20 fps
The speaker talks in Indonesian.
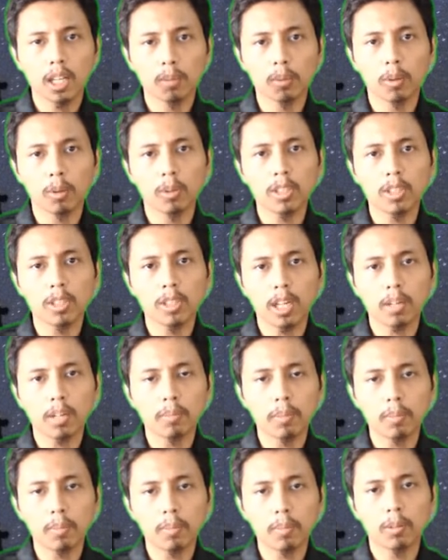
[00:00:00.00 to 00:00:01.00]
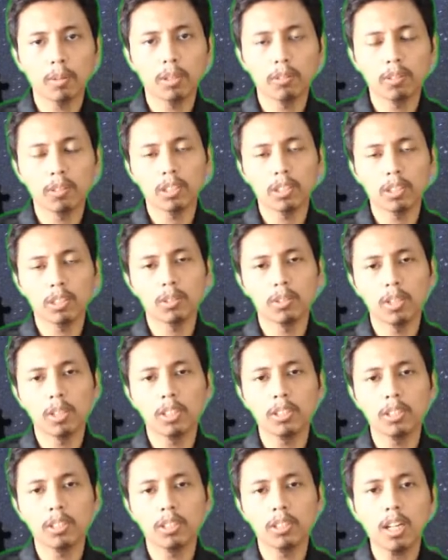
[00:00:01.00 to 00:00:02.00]
MOC FMIPA Universitas
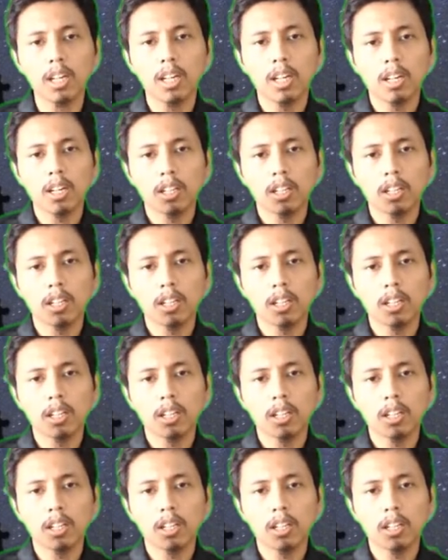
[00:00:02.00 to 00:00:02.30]
Indonesia